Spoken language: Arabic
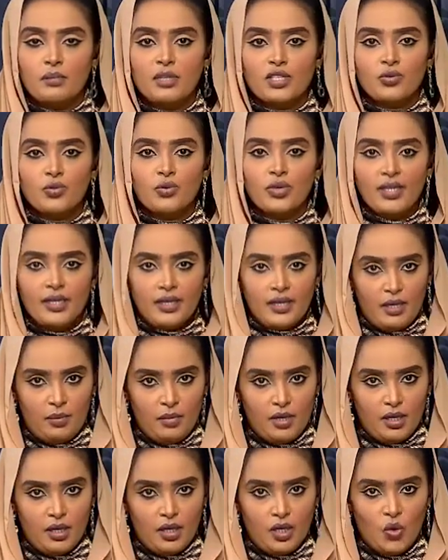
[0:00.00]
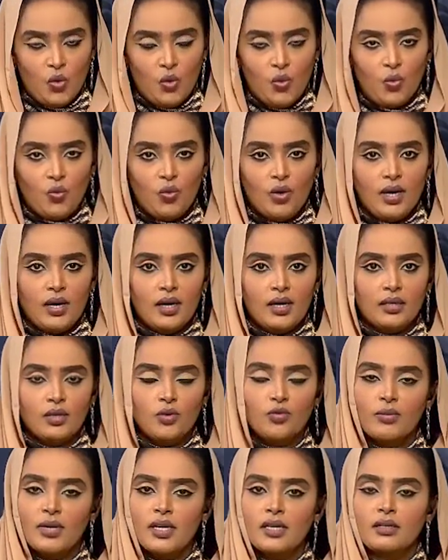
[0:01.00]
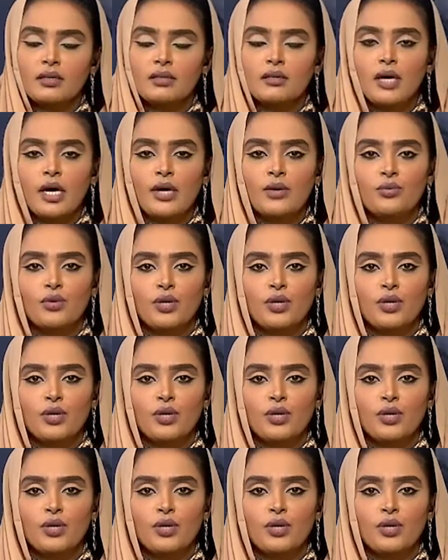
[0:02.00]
مسؤولية كبيرة ودوما نحن